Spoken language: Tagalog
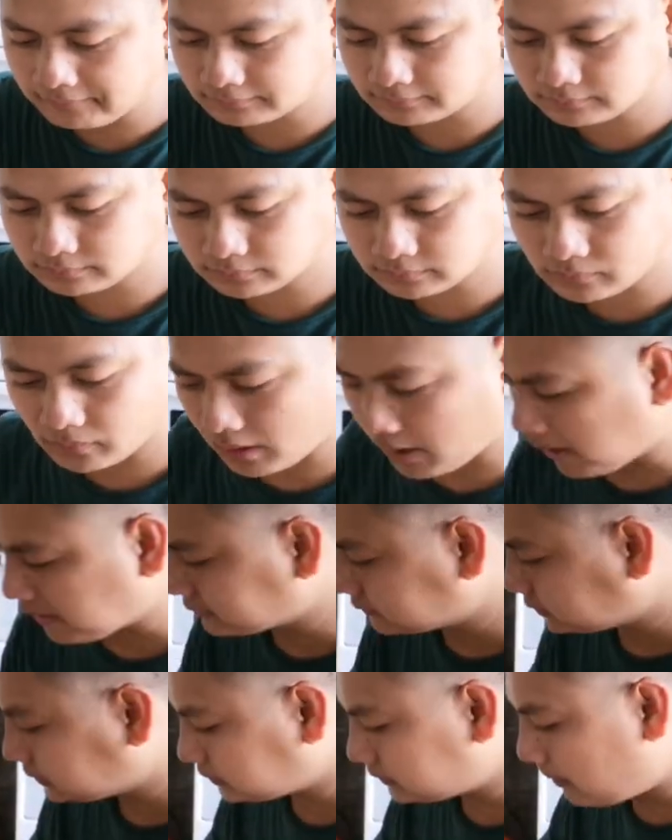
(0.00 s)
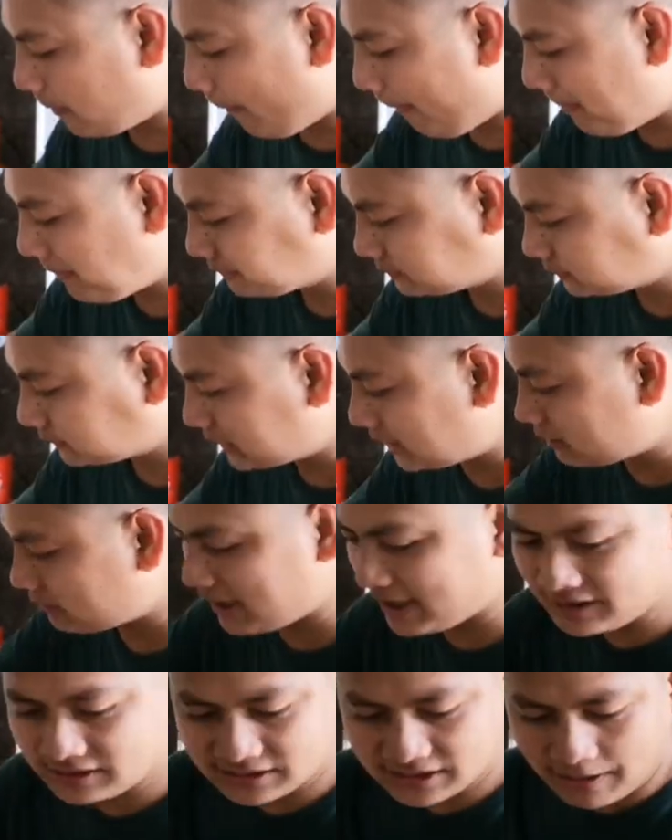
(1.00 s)
Ah, mm, mm. ah,
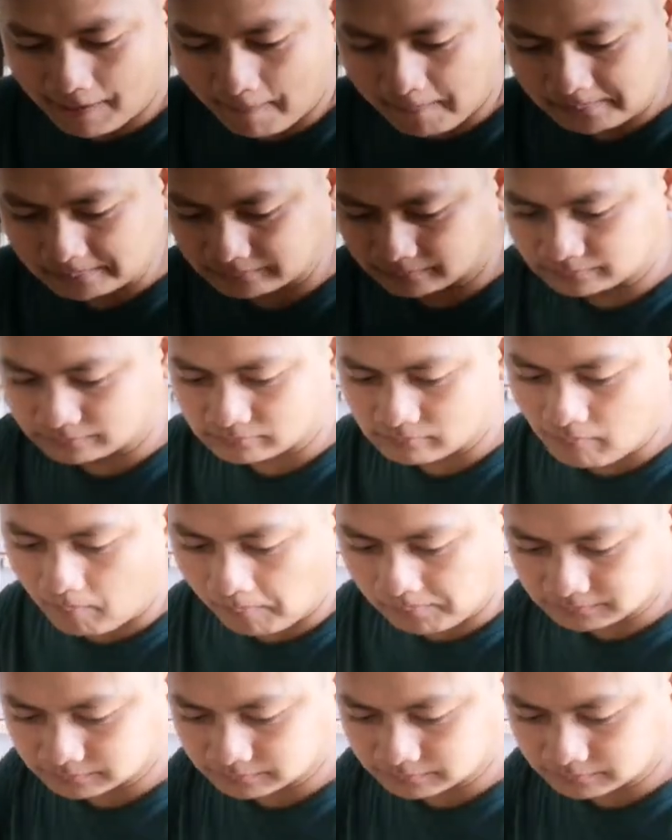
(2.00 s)
rice? Mm.